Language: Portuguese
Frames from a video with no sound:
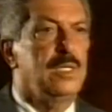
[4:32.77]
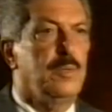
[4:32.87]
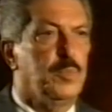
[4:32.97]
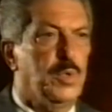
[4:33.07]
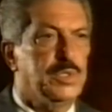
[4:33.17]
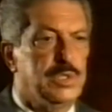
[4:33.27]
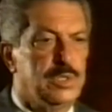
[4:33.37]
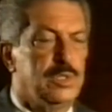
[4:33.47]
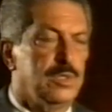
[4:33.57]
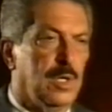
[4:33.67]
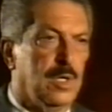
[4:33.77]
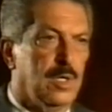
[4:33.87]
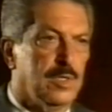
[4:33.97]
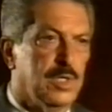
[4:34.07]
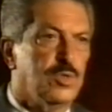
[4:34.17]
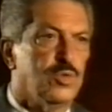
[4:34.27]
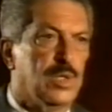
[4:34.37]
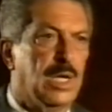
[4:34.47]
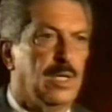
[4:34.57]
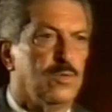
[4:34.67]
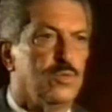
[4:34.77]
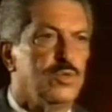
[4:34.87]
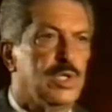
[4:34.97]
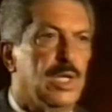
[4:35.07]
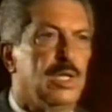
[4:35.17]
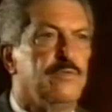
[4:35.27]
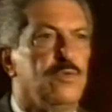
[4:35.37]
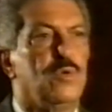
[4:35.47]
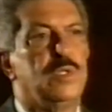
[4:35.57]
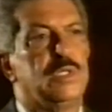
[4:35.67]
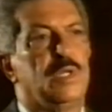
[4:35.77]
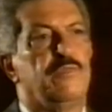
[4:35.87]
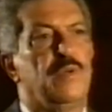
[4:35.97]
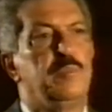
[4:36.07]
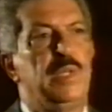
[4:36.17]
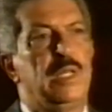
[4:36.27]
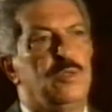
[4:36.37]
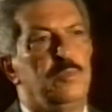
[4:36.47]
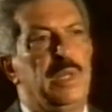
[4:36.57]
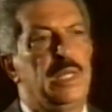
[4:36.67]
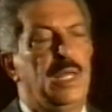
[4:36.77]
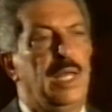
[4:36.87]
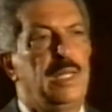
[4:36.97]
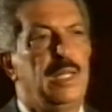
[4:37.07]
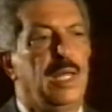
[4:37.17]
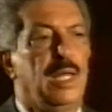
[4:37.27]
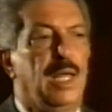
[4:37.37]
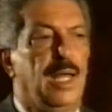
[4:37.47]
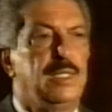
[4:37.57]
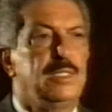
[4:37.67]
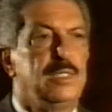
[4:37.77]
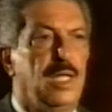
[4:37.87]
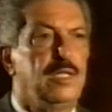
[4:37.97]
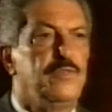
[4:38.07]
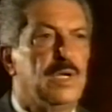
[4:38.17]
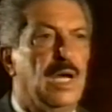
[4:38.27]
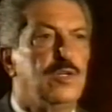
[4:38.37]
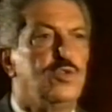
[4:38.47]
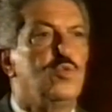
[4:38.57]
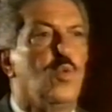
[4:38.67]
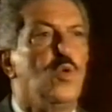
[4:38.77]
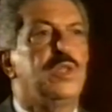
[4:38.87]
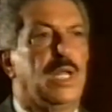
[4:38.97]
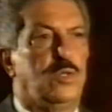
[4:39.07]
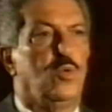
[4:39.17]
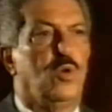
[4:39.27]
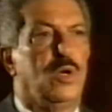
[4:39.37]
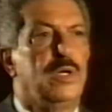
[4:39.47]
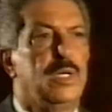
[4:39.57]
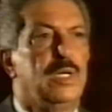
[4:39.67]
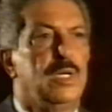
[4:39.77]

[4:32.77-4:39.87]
Depois de uh, censurarem alguns telefones da família do Mengele, eles identificaram que o contador